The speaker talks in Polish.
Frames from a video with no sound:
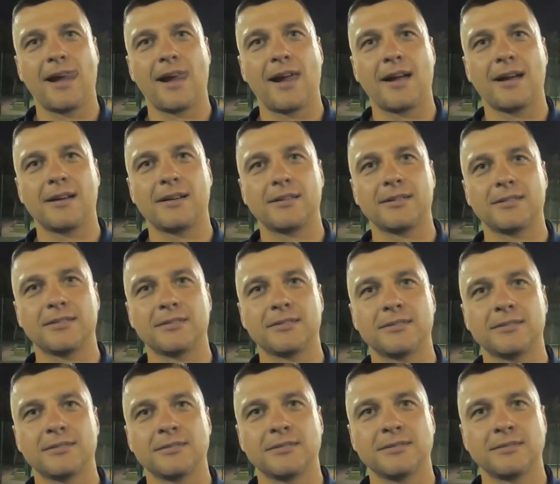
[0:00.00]
są w Twojej
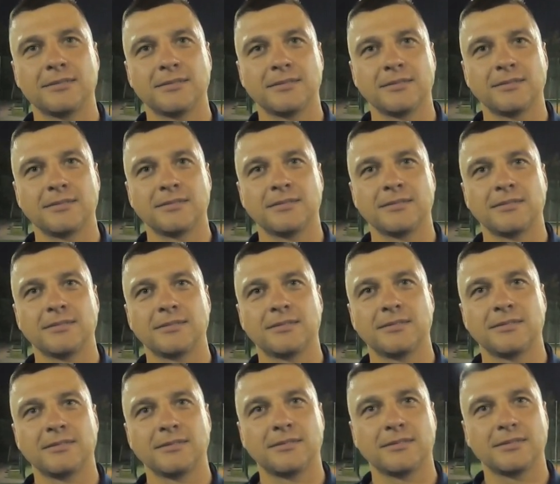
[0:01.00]
drużynie, to właśnie
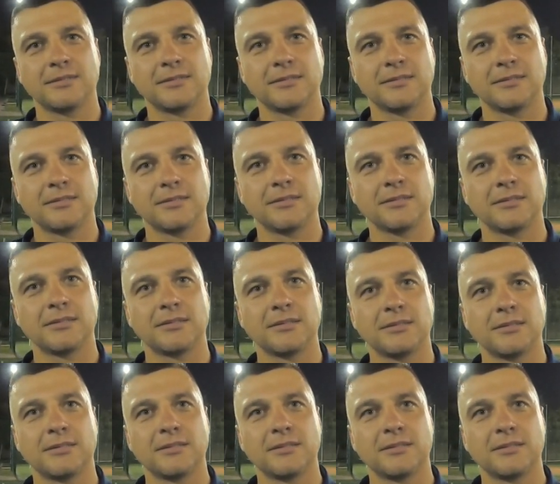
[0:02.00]
są te dzieci?